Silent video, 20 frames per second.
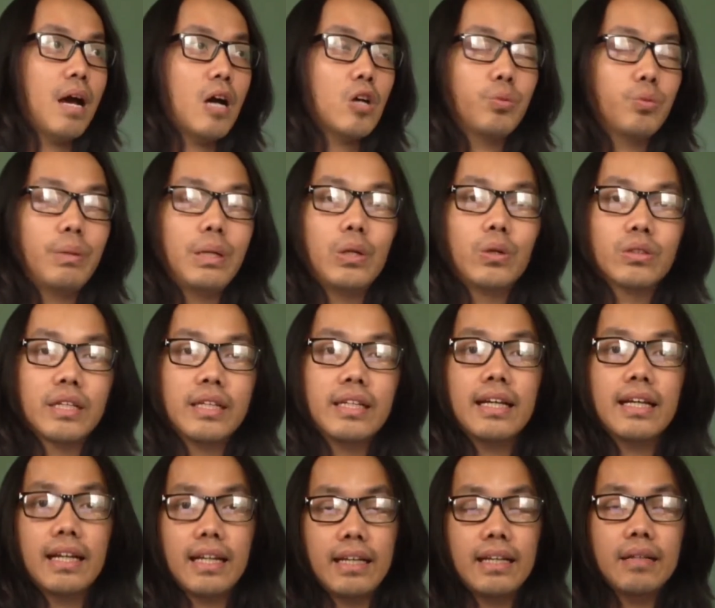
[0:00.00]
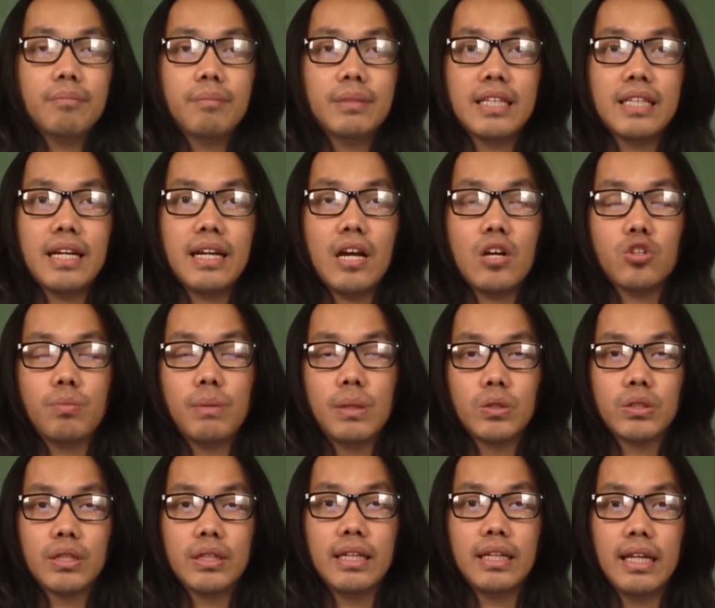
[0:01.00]
Ausbildung sendiri, mencari
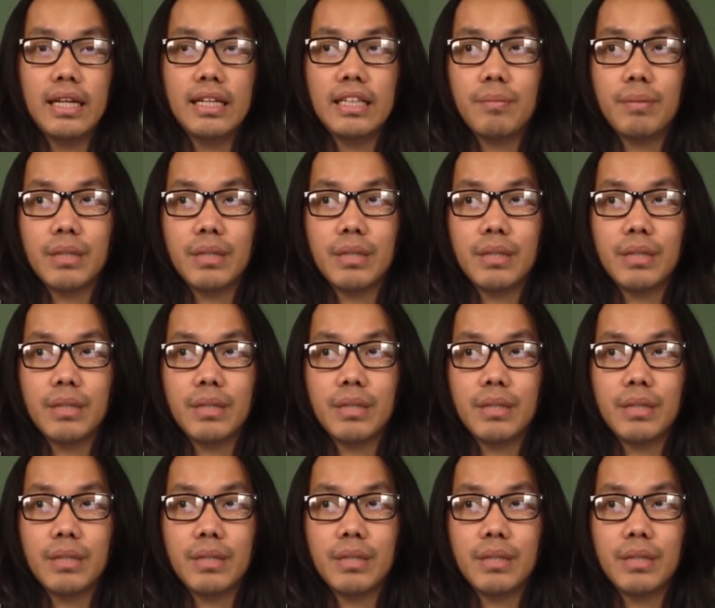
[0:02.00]
Ausbildung sendiri,